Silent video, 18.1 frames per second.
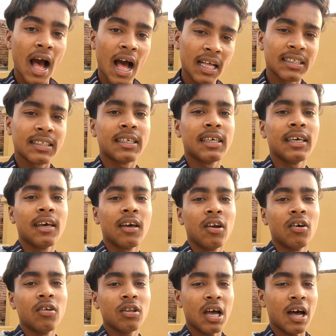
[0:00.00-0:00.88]
আজকেই
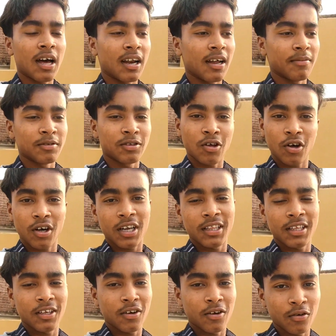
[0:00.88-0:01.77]
এলো আর আমি সকালে
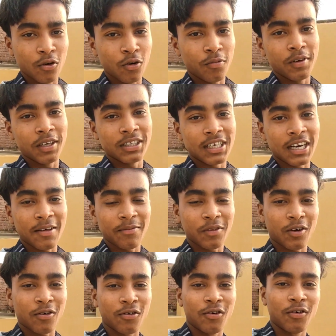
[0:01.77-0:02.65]
যখন ঘুমিয়েছিলাম
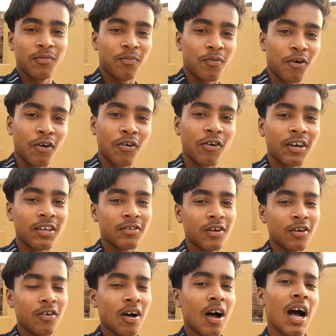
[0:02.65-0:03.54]
তখন ফোন
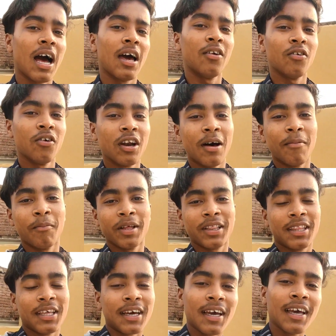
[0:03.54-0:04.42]
করেছিল আন্ন নাম্বার
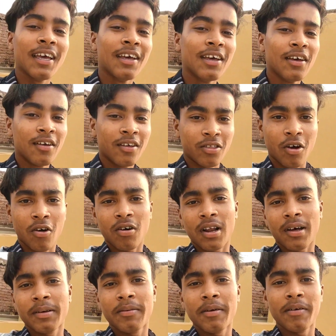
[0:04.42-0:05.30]
থেকে তখন
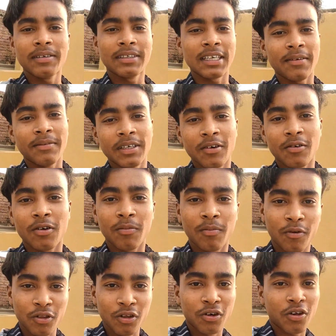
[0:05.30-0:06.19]
আমি ভেবেছিলাম যে কোনো
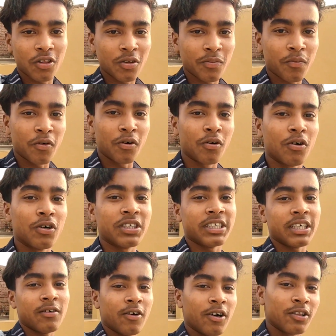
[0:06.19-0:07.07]
বন্ধু টন্ধু ফোন
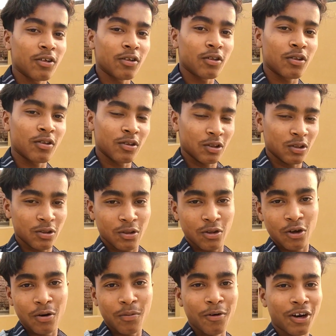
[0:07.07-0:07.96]
করছে হয়তো
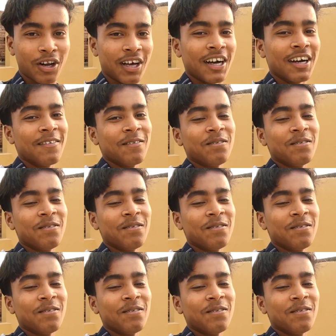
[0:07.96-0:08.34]
ধরবো না